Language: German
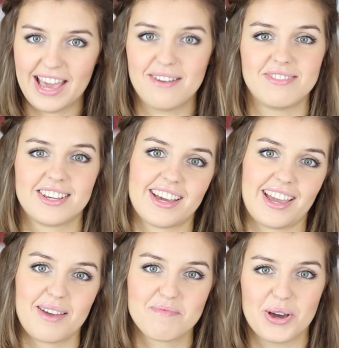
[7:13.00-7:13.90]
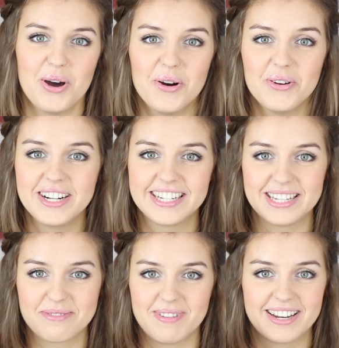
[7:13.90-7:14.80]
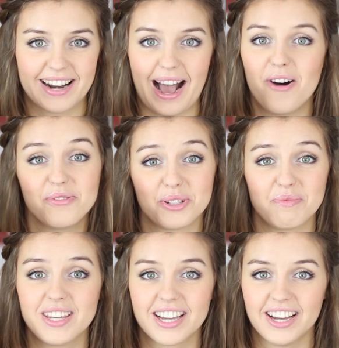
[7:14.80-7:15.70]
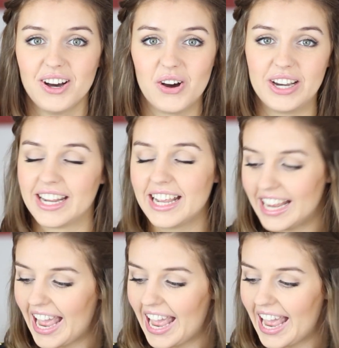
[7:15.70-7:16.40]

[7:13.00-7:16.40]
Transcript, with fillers: Heavy Creme geholt, die ich mir dann raufschmiere und